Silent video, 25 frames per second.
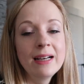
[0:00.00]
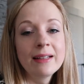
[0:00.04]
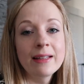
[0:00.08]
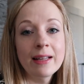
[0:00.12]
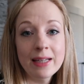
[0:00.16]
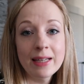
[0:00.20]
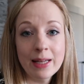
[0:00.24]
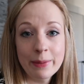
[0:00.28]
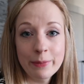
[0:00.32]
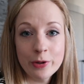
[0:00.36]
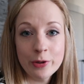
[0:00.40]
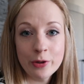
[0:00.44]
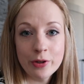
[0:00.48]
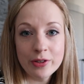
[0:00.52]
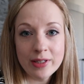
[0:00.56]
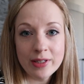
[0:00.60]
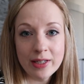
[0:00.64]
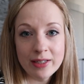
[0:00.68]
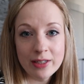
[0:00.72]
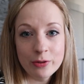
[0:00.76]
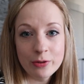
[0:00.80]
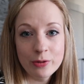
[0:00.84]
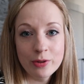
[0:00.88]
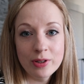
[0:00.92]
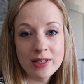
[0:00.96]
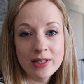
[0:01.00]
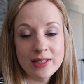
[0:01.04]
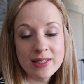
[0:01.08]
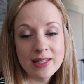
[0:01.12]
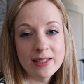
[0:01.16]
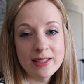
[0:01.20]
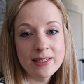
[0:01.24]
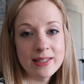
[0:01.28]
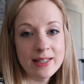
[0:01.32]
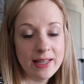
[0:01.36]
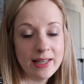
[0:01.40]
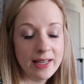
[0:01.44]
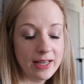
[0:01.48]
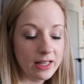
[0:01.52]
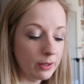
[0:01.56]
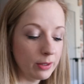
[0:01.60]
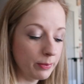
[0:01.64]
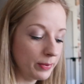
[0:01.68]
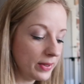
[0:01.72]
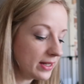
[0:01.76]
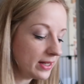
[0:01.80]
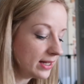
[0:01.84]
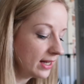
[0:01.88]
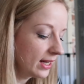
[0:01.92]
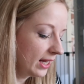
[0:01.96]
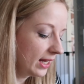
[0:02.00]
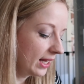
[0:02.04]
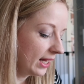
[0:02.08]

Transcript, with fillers: Da nehme ich euch dann natürlich sehr, sehr gerne mit.